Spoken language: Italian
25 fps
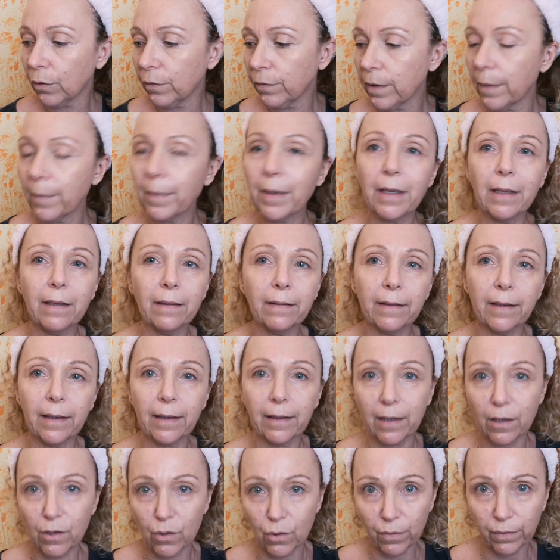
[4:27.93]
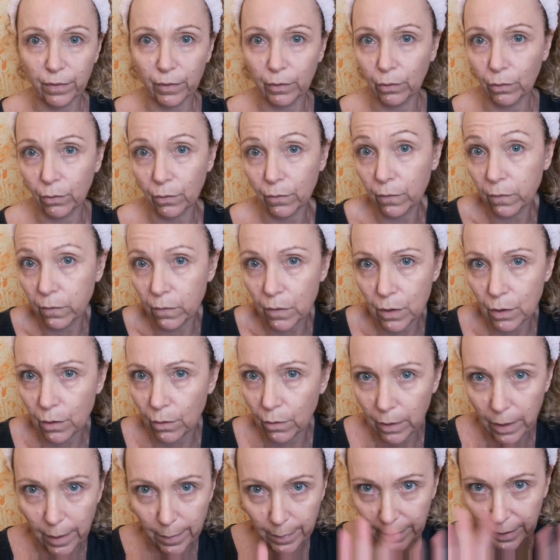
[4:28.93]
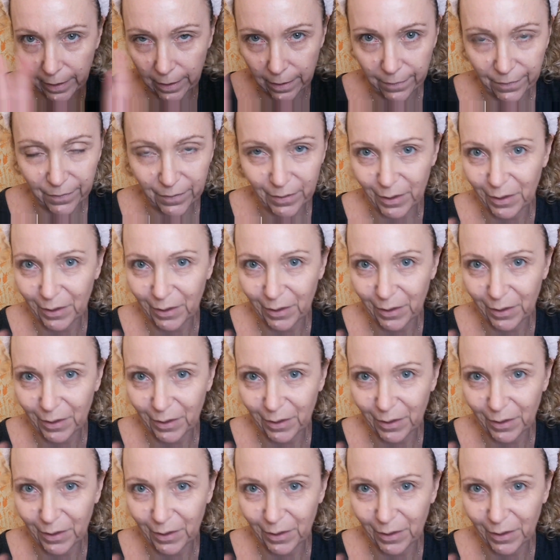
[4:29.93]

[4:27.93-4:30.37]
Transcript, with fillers: Ovviamente adesso ho fatto confusione perché